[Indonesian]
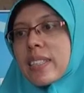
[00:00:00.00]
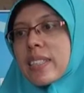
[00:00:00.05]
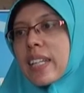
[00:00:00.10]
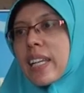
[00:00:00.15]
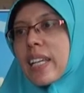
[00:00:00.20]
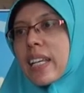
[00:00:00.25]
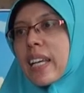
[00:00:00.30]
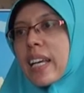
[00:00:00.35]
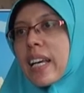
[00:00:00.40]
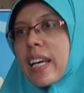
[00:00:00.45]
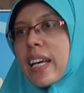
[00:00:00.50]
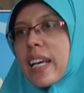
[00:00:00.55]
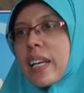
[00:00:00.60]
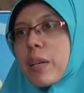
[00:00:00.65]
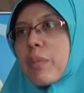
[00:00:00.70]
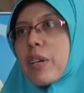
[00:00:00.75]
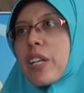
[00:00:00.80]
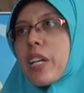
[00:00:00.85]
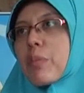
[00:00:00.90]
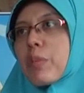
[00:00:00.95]
sehingga
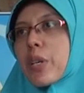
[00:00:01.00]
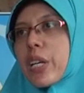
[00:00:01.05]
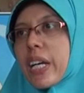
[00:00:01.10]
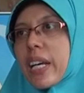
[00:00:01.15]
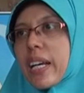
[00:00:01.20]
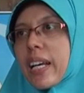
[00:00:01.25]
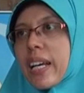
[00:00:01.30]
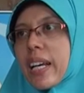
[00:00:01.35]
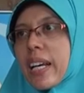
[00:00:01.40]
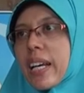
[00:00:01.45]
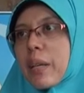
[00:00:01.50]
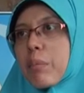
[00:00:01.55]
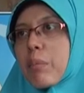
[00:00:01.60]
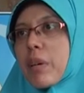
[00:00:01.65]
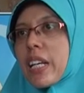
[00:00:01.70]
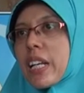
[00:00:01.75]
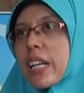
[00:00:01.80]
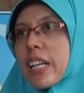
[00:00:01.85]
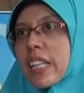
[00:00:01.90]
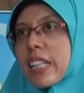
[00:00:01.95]
ibadah mereka,
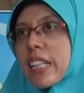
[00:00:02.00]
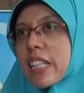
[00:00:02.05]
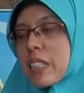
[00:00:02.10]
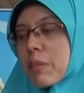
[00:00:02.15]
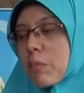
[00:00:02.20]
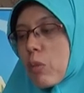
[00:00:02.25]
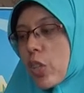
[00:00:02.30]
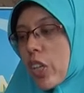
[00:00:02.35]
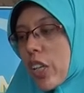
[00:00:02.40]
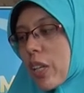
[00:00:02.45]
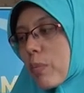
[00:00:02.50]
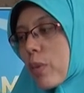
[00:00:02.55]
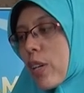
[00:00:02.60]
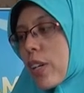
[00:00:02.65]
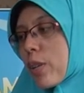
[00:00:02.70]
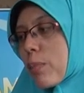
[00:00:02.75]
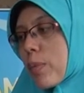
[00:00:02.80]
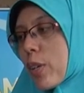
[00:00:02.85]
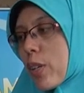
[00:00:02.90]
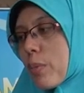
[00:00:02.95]
ibadah kita semuanya di
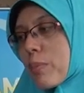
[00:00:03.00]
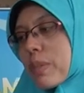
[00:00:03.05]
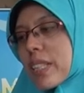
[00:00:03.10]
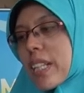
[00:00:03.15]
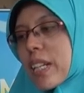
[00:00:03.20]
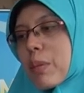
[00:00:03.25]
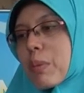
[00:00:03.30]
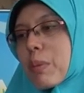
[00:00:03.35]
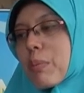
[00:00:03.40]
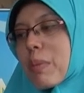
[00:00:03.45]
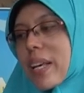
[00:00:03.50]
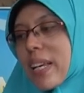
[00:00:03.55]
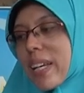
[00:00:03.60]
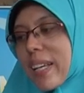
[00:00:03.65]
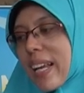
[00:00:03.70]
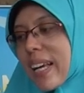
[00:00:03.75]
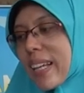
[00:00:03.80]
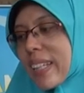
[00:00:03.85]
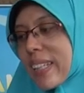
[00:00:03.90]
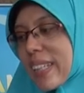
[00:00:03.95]
bulan Ramadan bisa lebih baik
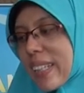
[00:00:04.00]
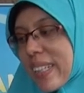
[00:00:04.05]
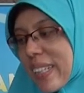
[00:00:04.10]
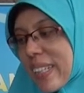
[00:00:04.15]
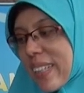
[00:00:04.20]
lagi.